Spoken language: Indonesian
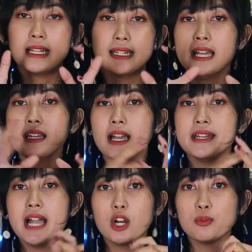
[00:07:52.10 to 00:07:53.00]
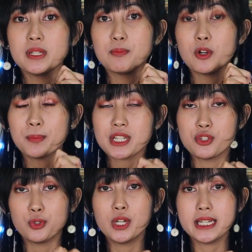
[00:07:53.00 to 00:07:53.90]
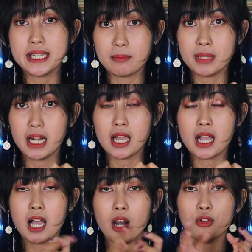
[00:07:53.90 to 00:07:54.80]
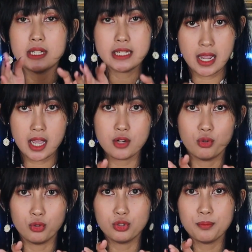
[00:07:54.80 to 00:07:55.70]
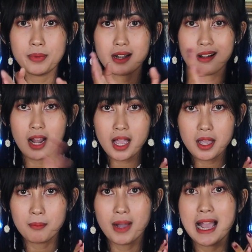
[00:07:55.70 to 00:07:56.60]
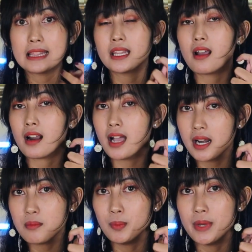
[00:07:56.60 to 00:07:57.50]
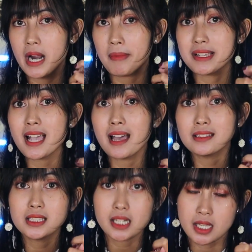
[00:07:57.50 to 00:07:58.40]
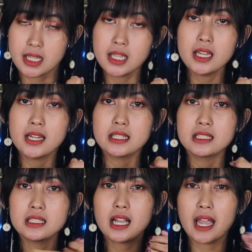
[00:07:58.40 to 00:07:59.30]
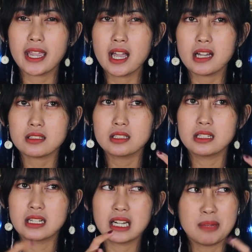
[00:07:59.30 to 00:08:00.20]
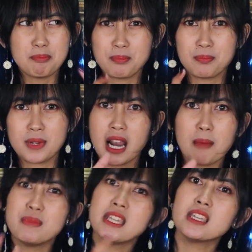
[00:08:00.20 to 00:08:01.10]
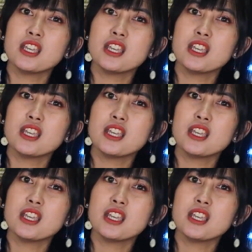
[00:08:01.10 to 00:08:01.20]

Dan ada alumni Ponpes juga nih yang bilang kalau dia dulu tuh pernah mengantarkan beberapa santri ke kayak klub clubbing